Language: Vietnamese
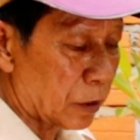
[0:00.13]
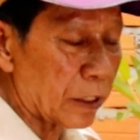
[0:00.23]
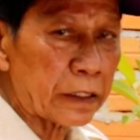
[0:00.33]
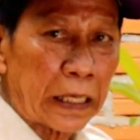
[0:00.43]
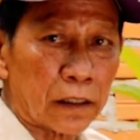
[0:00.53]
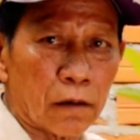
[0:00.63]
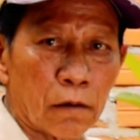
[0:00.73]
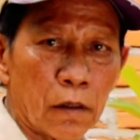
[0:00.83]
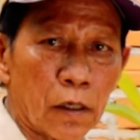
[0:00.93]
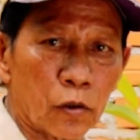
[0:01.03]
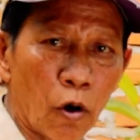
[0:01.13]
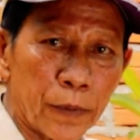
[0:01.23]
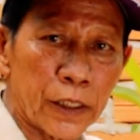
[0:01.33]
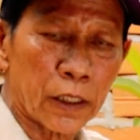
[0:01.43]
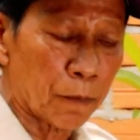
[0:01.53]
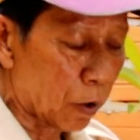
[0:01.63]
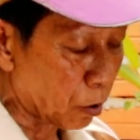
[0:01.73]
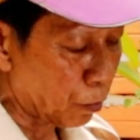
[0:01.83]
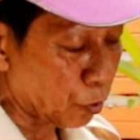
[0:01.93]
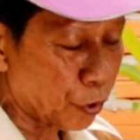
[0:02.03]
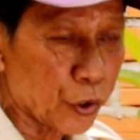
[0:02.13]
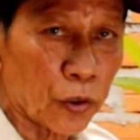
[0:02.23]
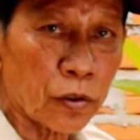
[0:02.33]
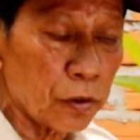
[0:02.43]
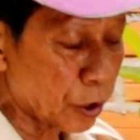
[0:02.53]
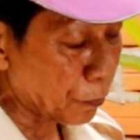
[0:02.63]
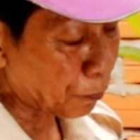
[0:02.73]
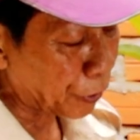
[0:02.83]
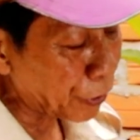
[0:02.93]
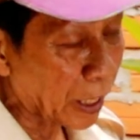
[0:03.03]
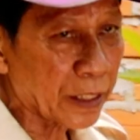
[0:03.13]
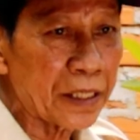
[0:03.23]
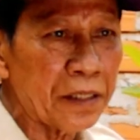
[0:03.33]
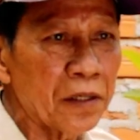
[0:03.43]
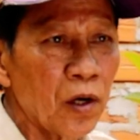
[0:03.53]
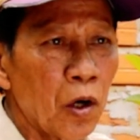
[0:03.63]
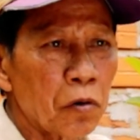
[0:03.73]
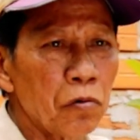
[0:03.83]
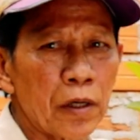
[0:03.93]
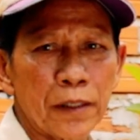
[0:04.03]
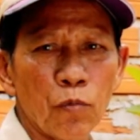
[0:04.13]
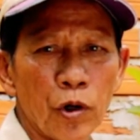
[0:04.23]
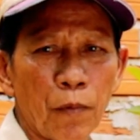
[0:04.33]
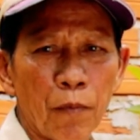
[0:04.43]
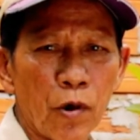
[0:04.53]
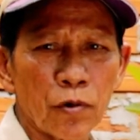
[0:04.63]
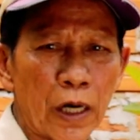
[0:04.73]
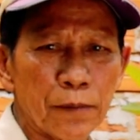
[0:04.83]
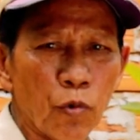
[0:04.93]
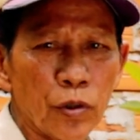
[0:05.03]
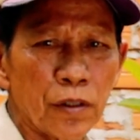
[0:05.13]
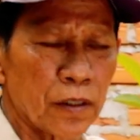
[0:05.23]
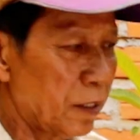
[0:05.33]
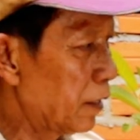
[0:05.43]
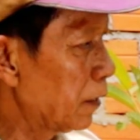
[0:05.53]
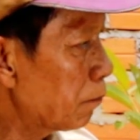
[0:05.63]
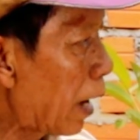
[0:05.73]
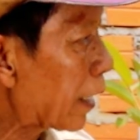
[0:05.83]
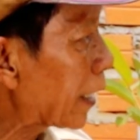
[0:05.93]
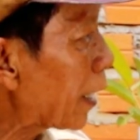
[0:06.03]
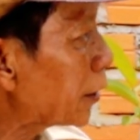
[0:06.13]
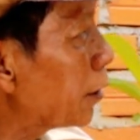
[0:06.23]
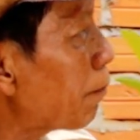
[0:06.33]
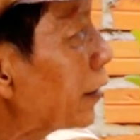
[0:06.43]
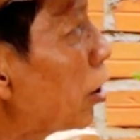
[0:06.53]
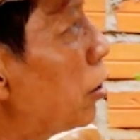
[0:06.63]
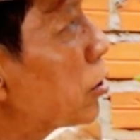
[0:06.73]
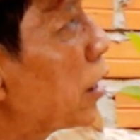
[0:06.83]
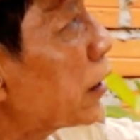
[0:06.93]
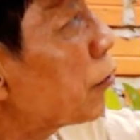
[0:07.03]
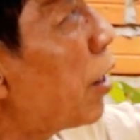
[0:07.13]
chi tắc thọ mình chết ở bọc lòng hồn hồi gión cứ chi phi ân ấy cứ lấy môi bà cana dưỡng banh từ lư sờ lắc